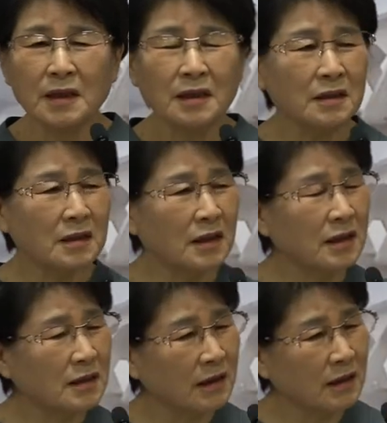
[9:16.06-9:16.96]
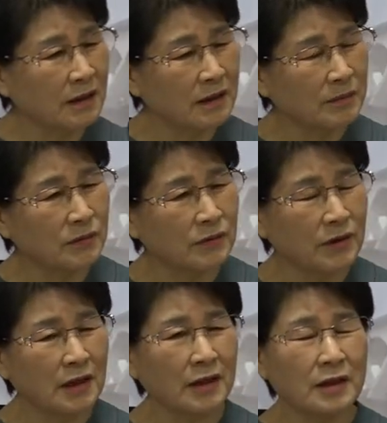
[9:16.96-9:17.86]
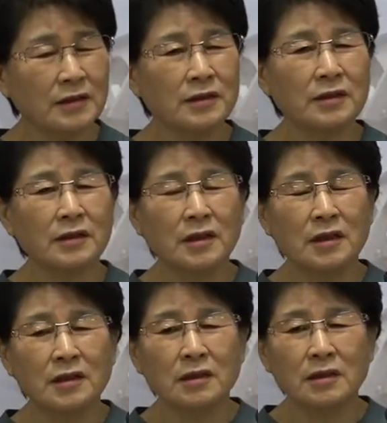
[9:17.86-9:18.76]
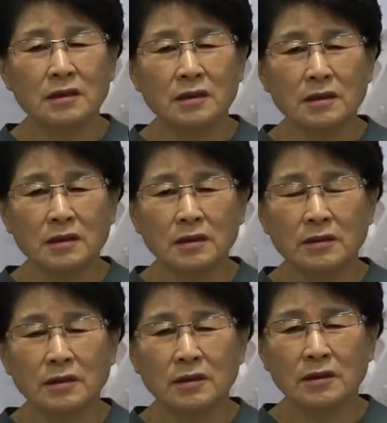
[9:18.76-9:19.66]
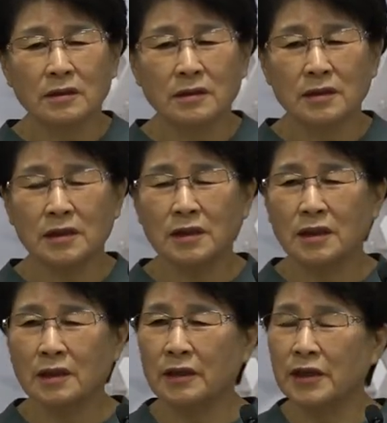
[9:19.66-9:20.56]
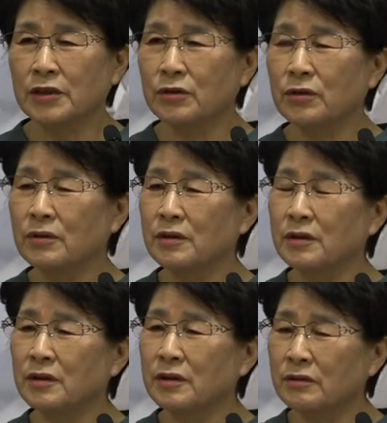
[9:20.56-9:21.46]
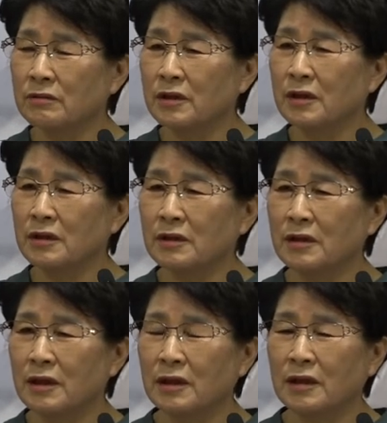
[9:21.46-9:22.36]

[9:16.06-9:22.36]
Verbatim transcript: 근데 이게 전부 구약의 해석이 예, 신약의 계시록을 열어준다는 거예요.